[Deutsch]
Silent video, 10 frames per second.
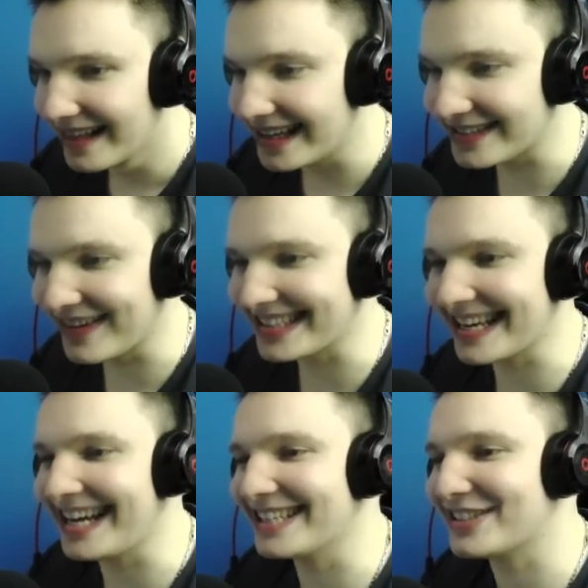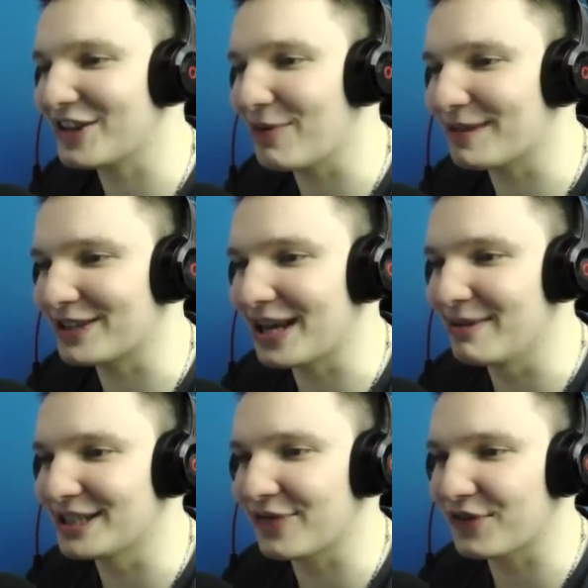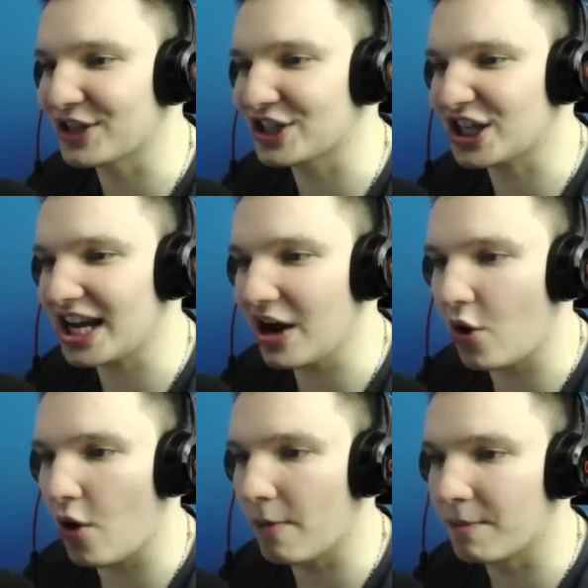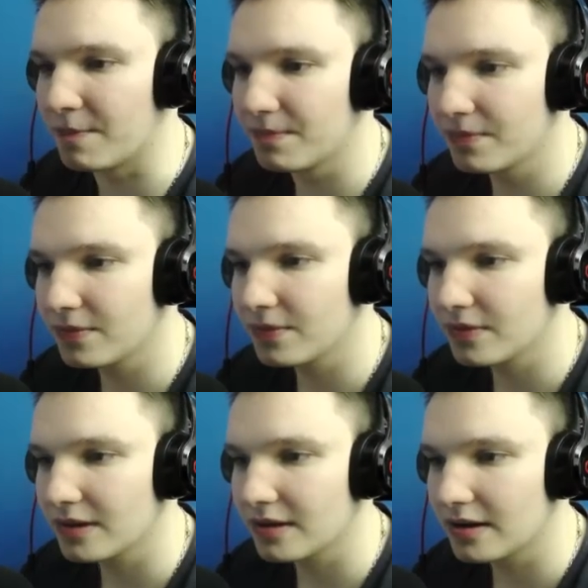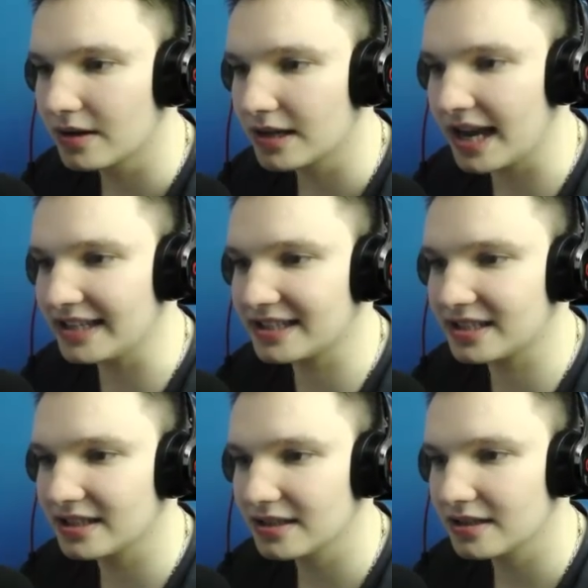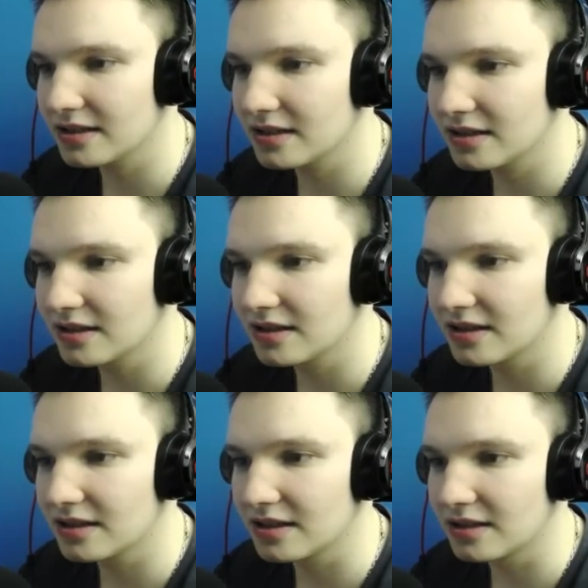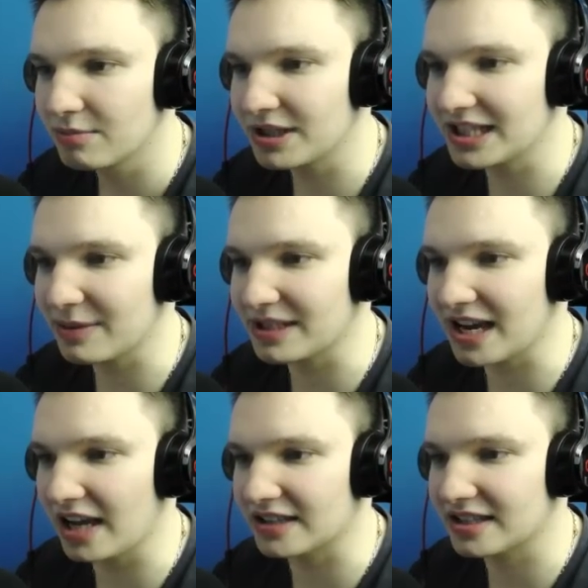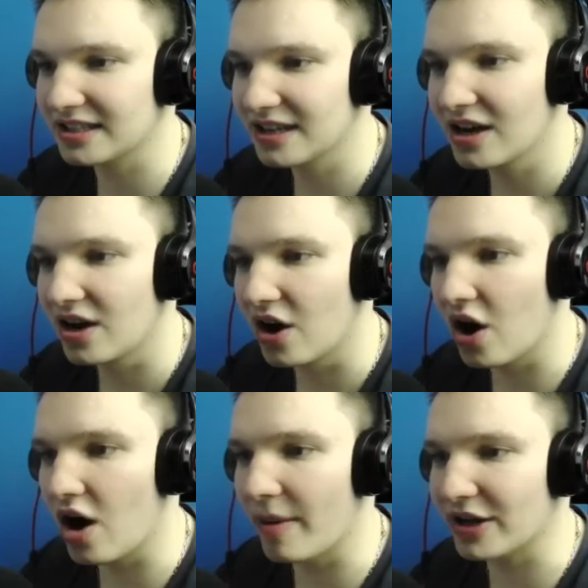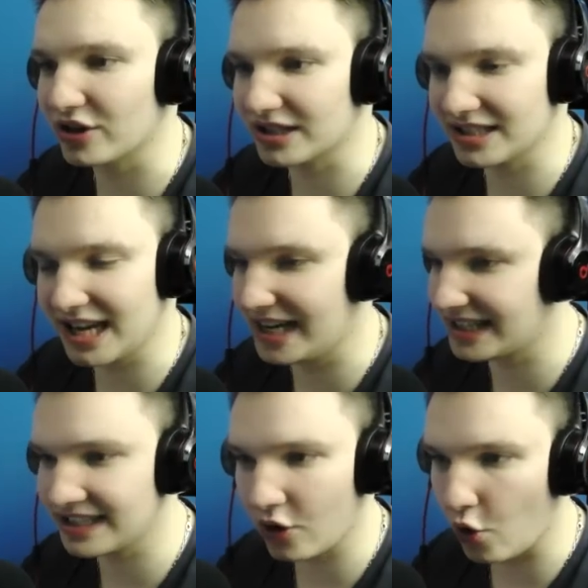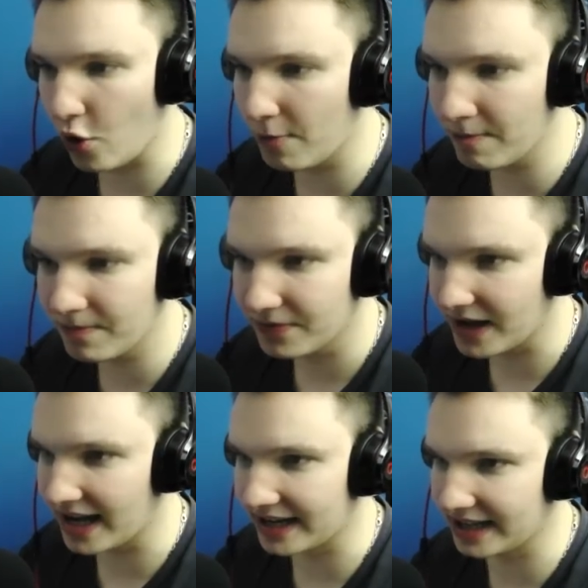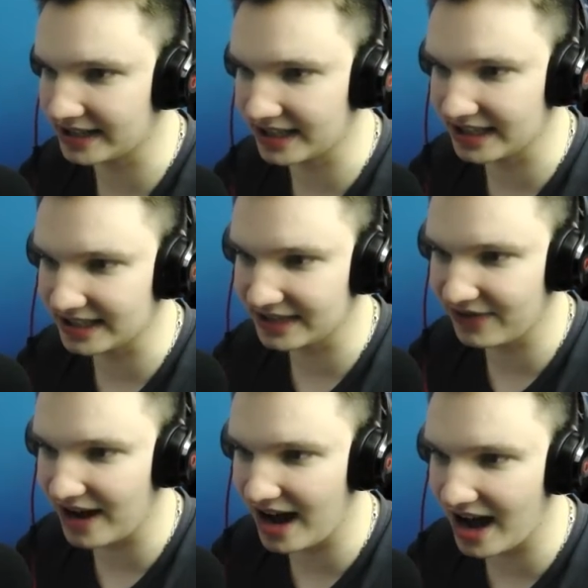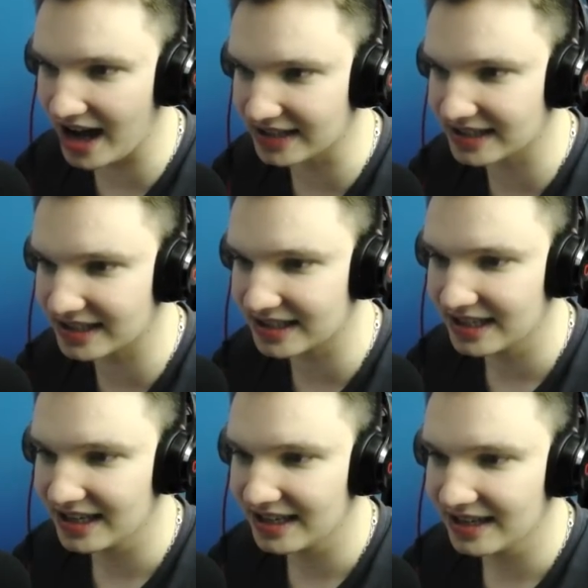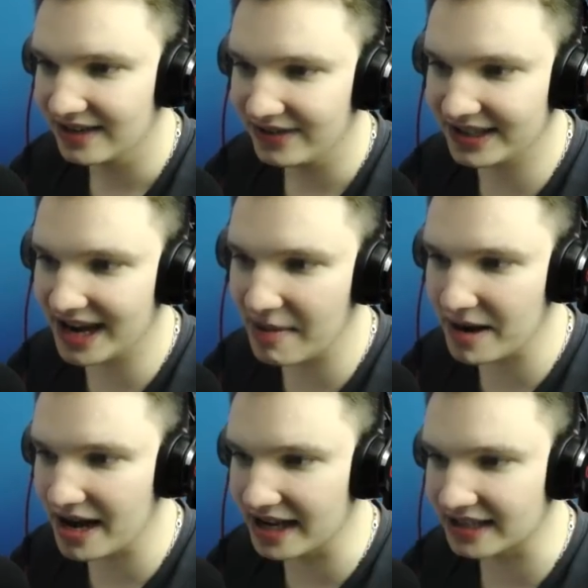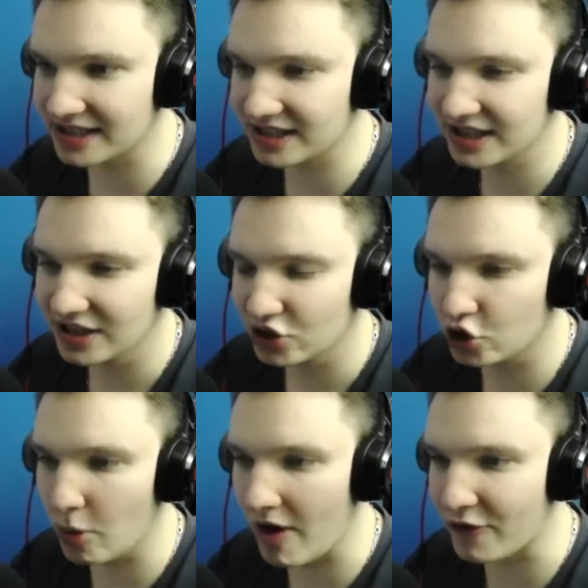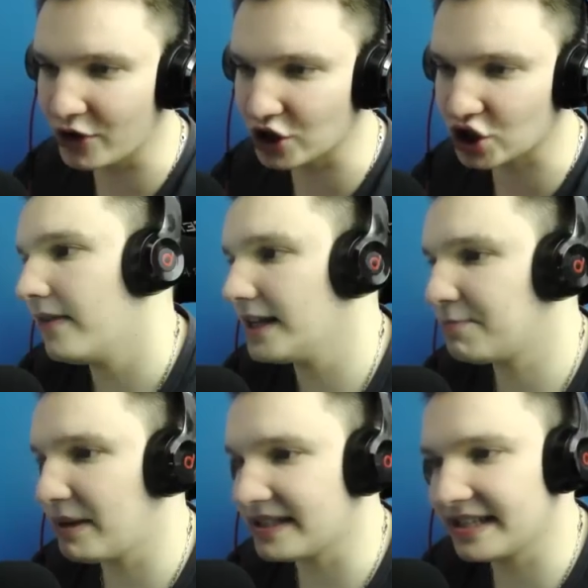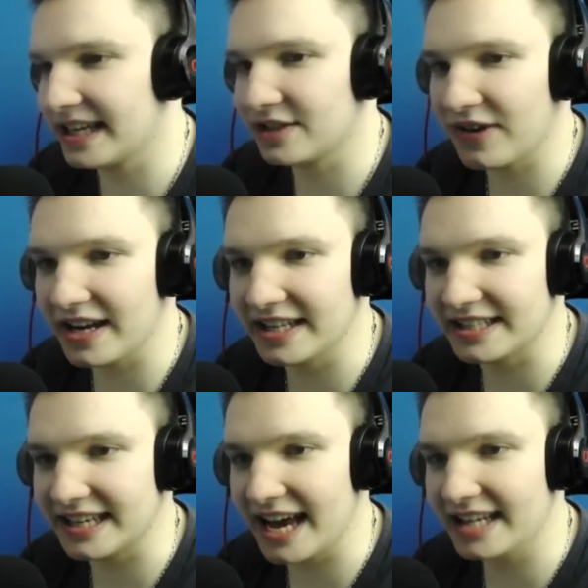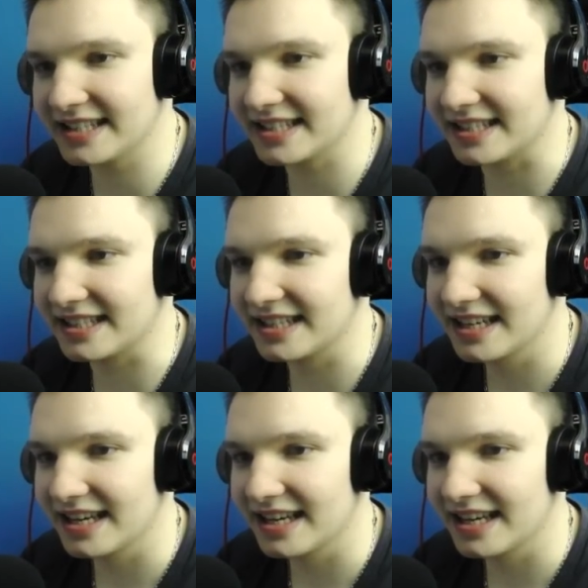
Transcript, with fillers: Ich wette, er stirbt, der dämliche Fisch. Geh nach oben. Geht's? Bitte sag mir, es geht. Oh mein Gott, ich kann ich nicht nach oben? Nein, kann ich nicht. Was? Wie dämlich. Dummer Fisch. Was passiert, wenn ich jetzt...